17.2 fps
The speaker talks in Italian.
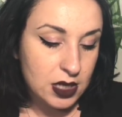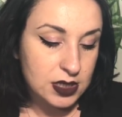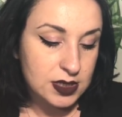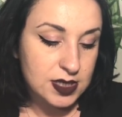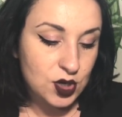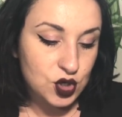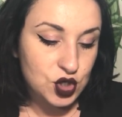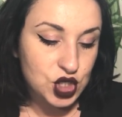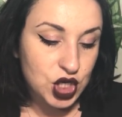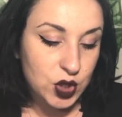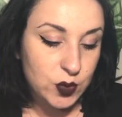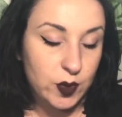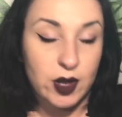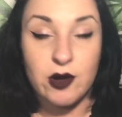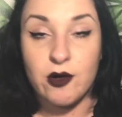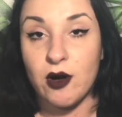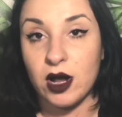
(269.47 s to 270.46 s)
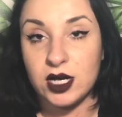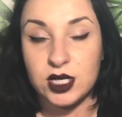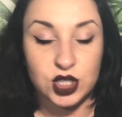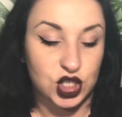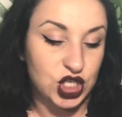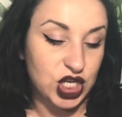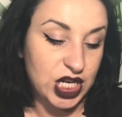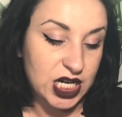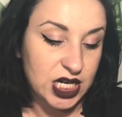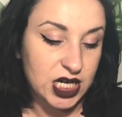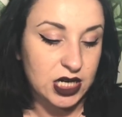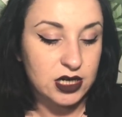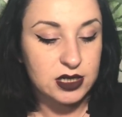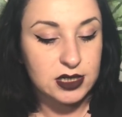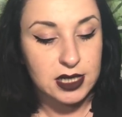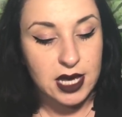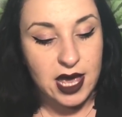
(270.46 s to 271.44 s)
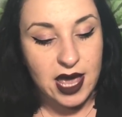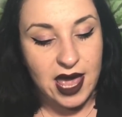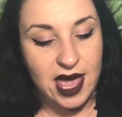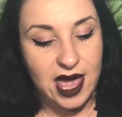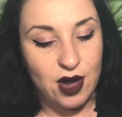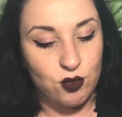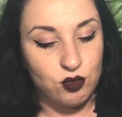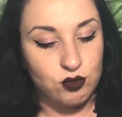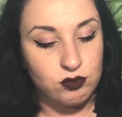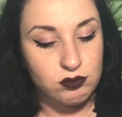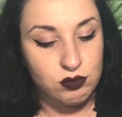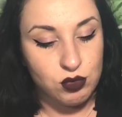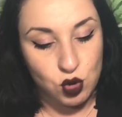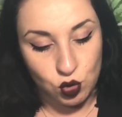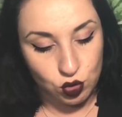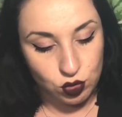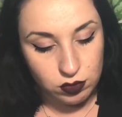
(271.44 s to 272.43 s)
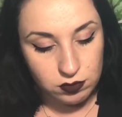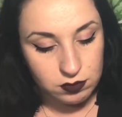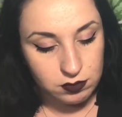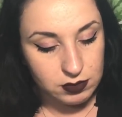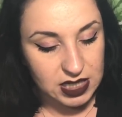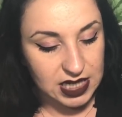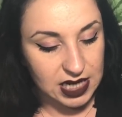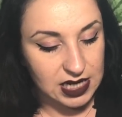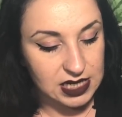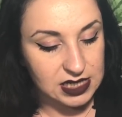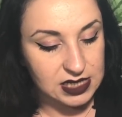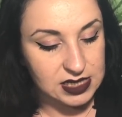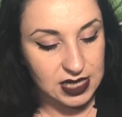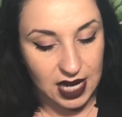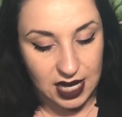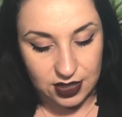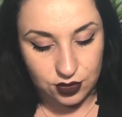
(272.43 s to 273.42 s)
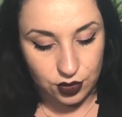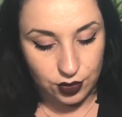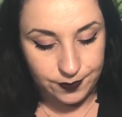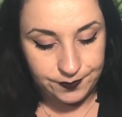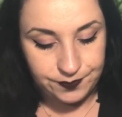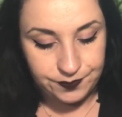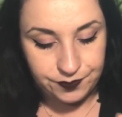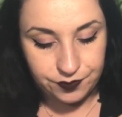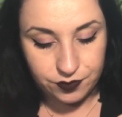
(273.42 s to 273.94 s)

05 Rock Chic, è un blu metallizzato,